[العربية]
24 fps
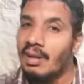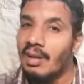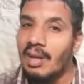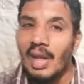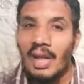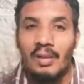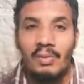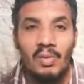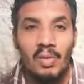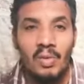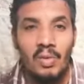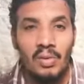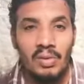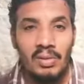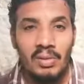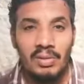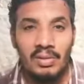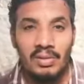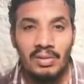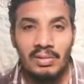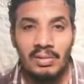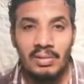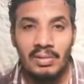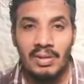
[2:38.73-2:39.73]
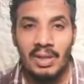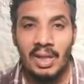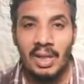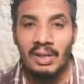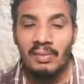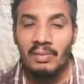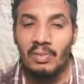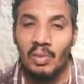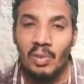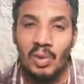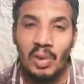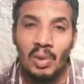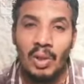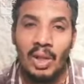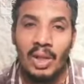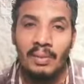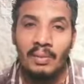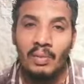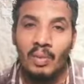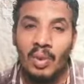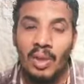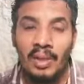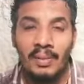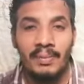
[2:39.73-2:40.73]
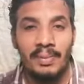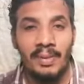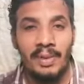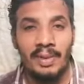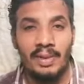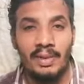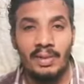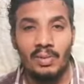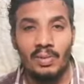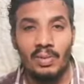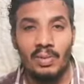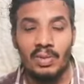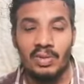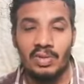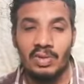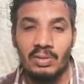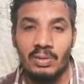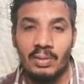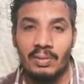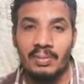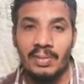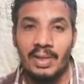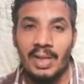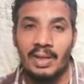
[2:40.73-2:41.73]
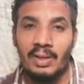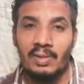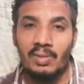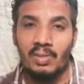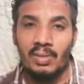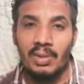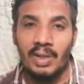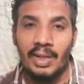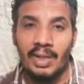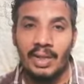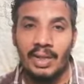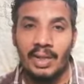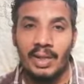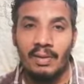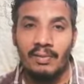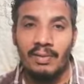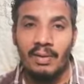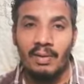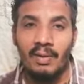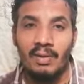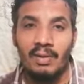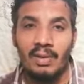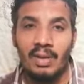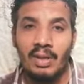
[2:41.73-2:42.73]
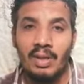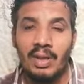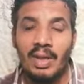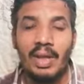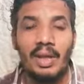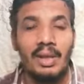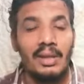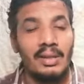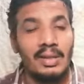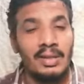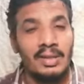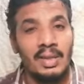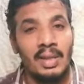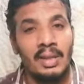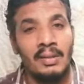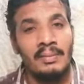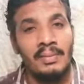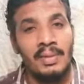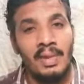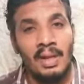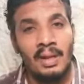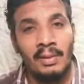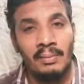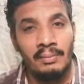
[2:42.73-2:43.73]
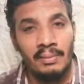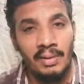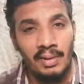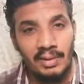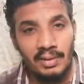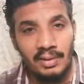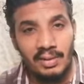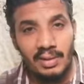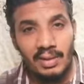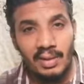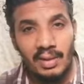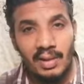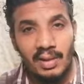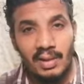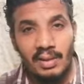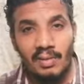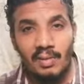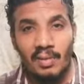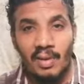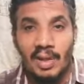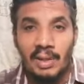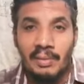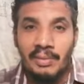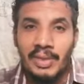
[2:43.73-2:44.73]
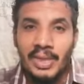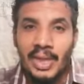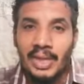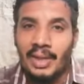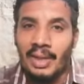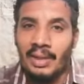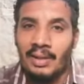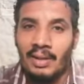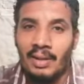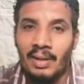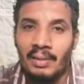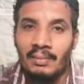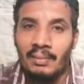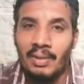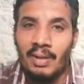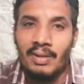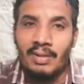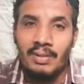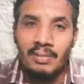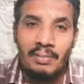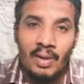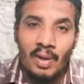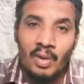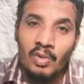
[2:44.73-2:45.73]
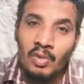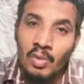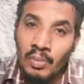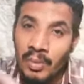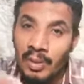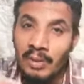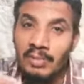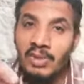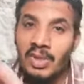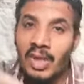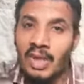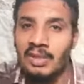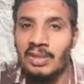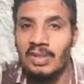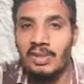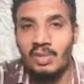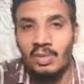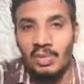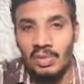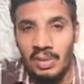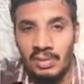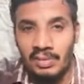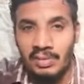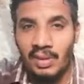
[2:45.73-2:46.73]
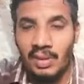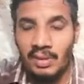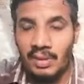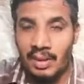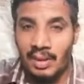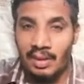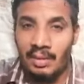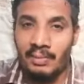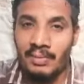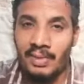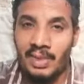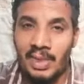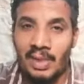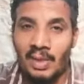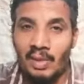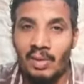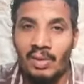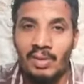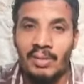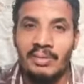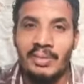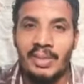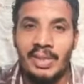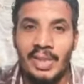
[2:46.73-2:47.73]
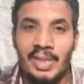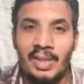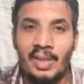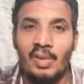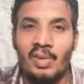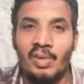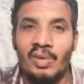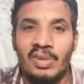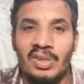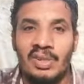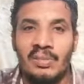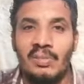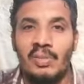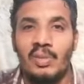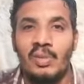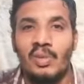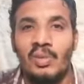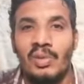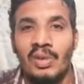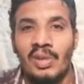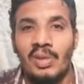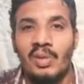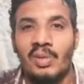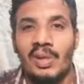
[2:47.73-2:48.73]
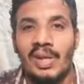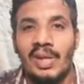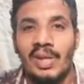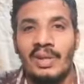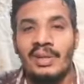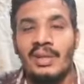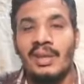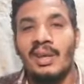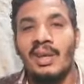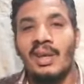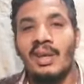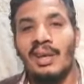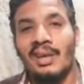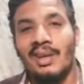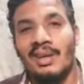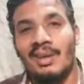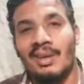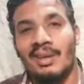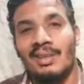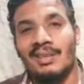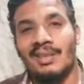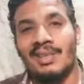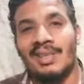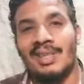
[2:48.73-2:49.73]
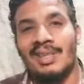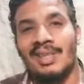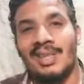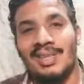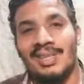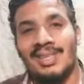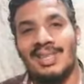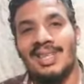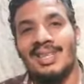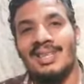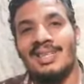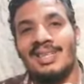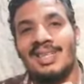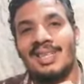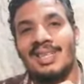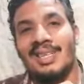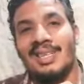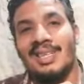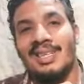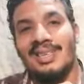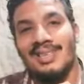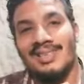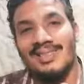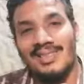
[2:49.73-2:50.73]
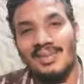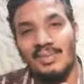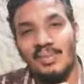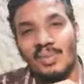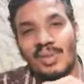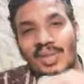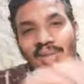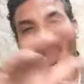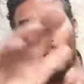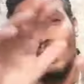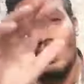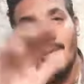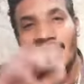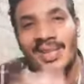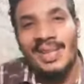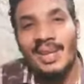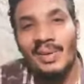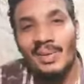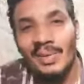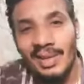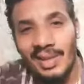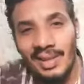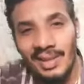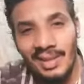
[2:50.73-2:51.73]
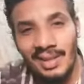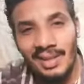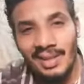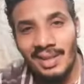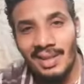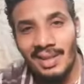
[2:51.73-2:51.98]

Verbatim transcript: لعيب كوره لعيب كوره ولعيب كوره كبير والاصابه بتاعته اللي هي كانت في اول الدوري خلتنا ظلمنا لامبرد ولا مش يعني لامبرد برده بيمشي على سطر ويسيب سطر انا مش قادر مش قادر اجزم لكم اللي هو ايه خلاص كده تشيلسي ممكن ياخد الدوري